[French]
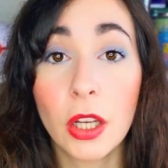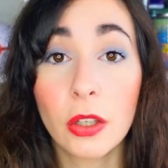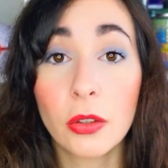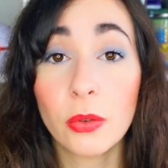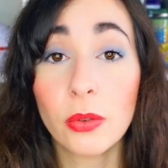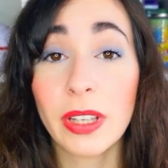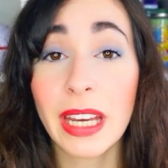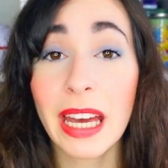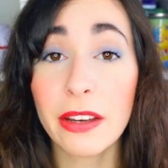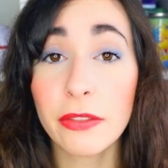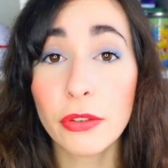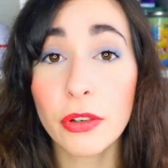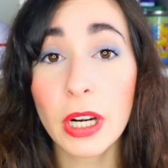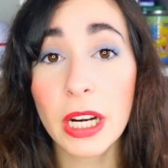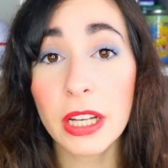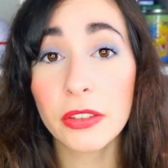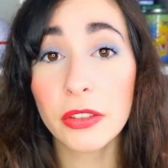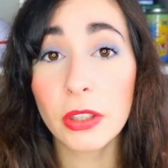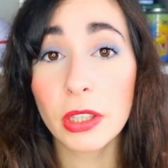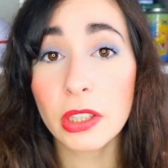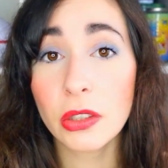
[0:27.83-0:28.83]
Donc avant
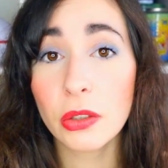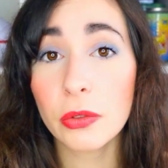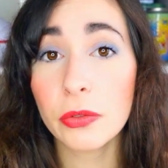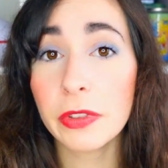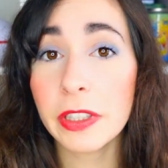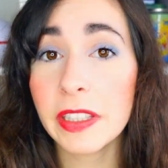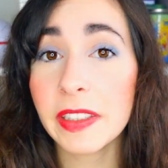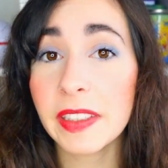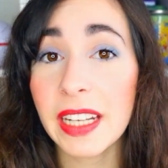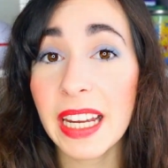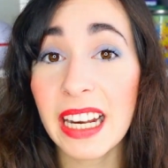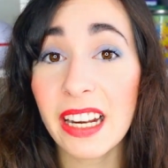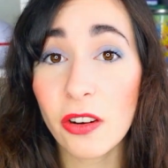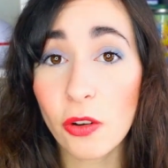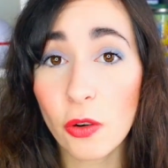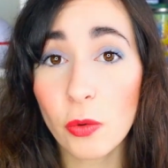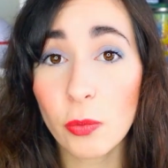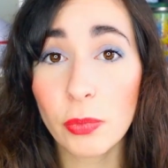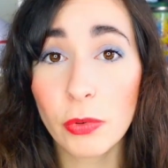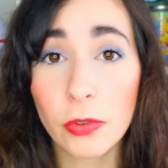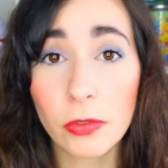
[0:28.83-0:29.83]
la sortie officielle,
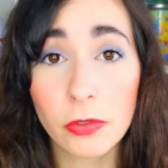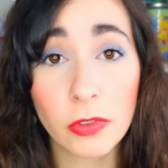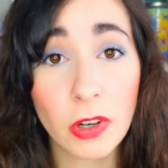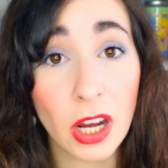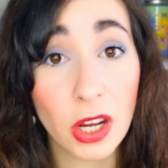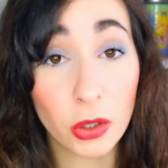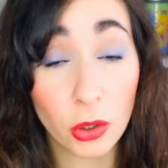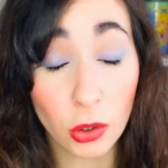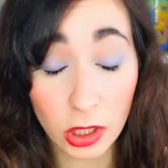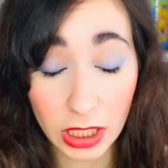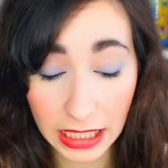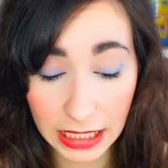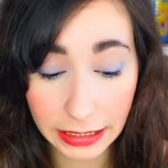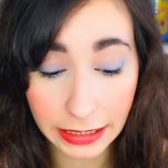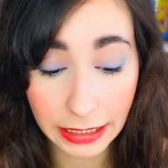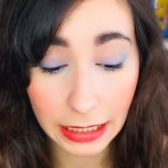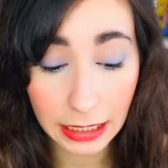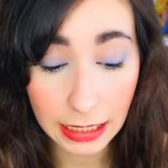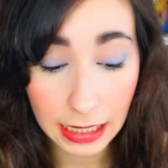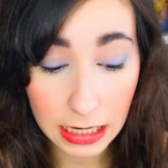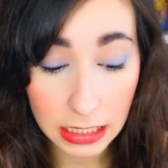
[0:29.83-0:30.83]
on peut voir que
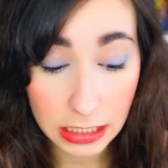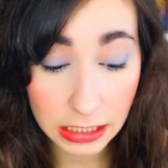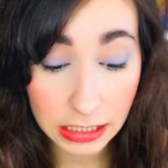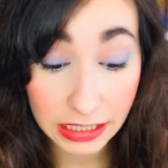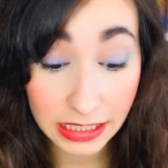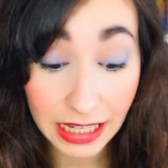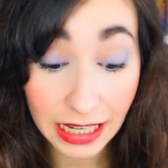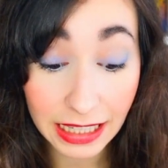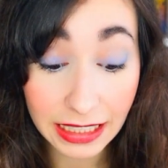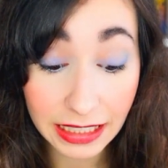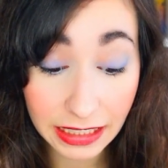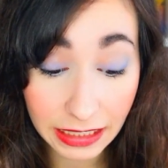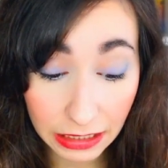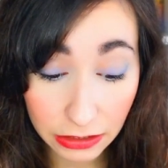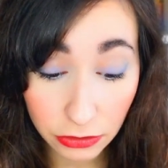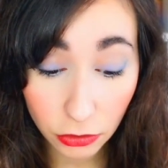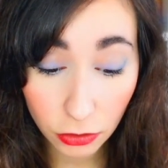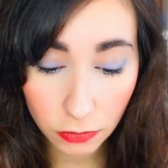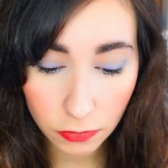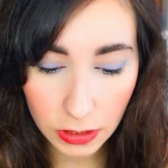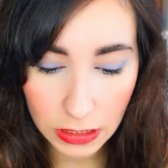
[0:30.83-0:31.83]
quelqu'un l'a acheté à
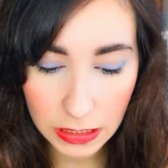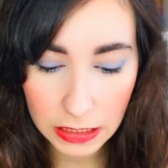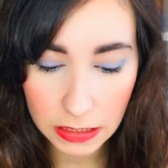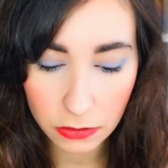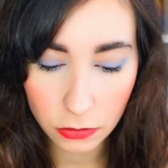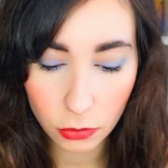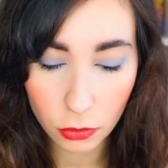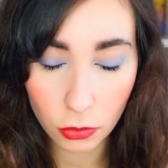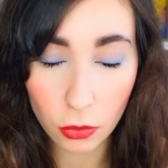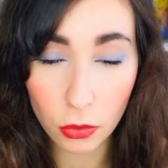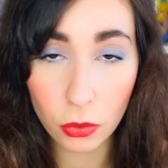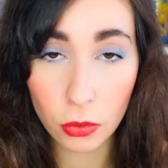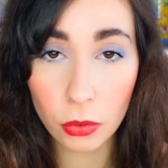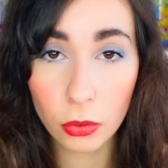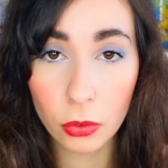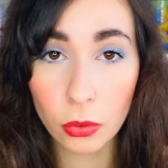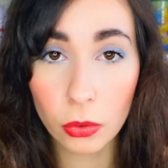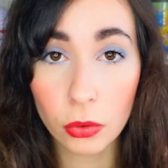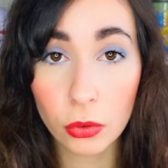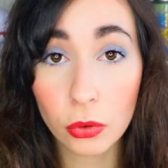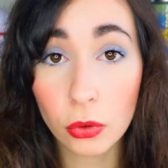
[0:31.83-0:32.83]
90 euros,
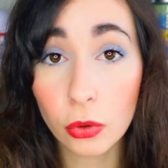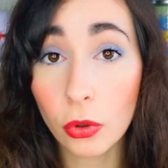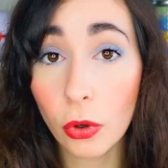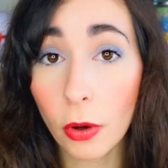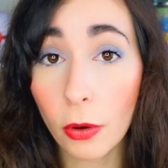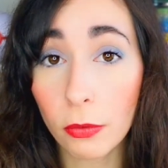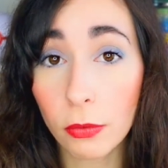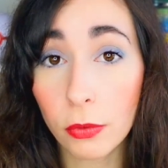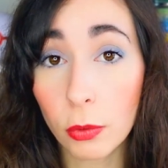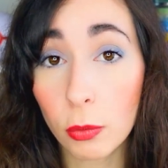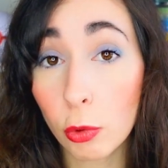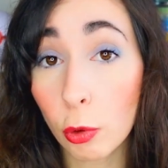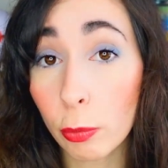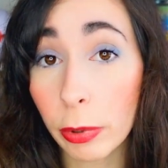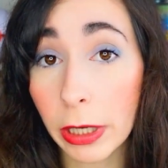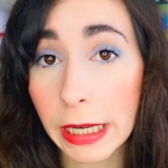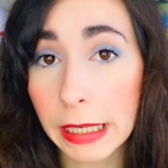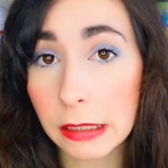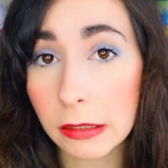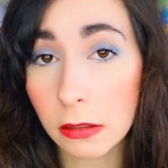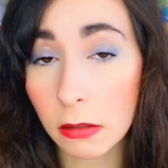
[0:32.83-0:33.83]
du grand FOMO
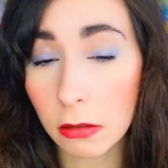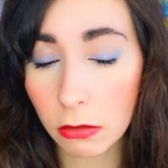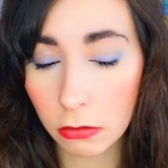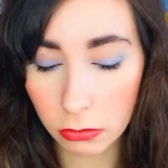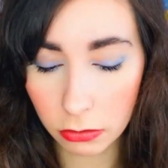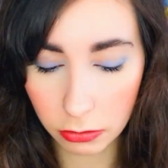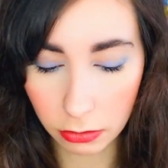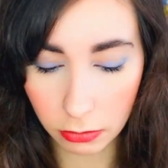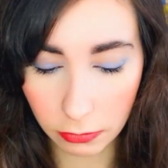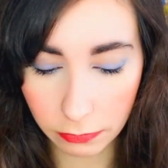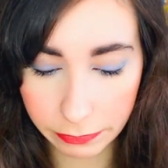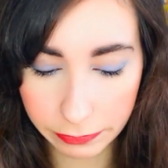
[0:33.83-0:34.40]
par excellence.